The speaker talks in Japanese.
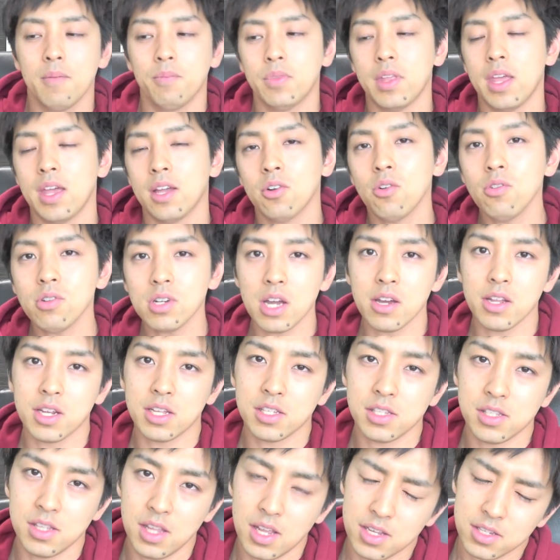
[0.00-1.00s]
で、今回は
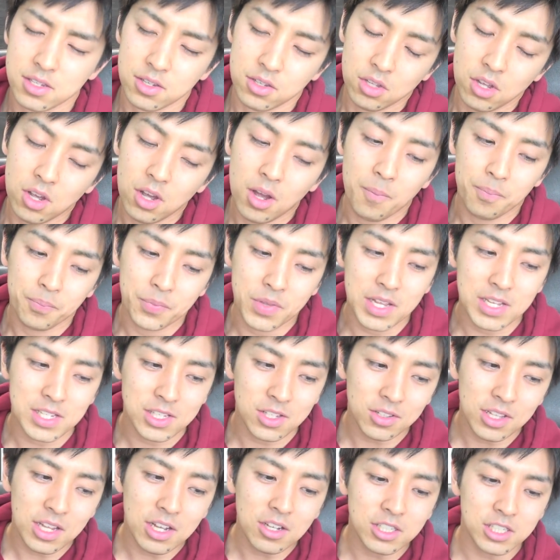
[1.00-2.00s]
ですね、その、
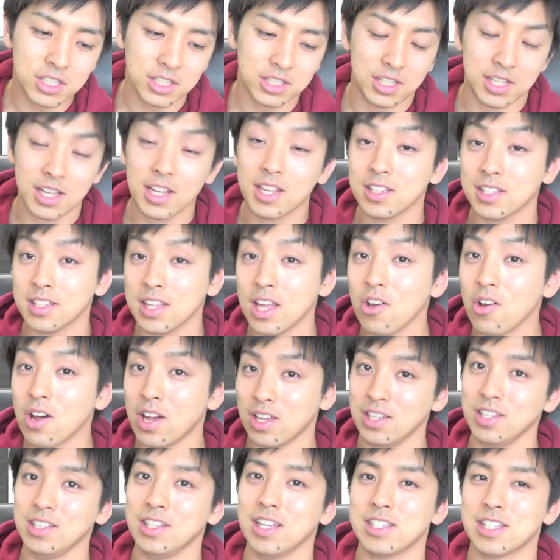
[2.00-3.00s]
テスト直しってやった方
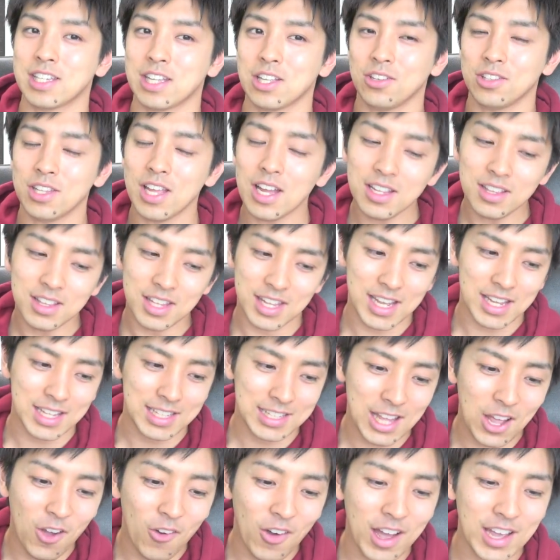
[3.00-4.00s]
がいいんですけど、なんで
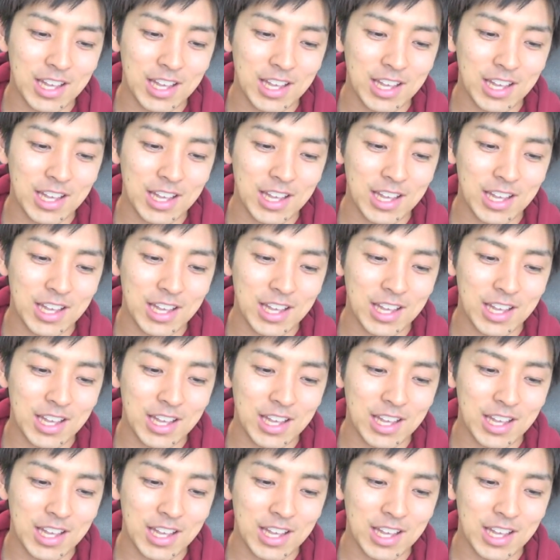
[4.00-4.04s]
やった方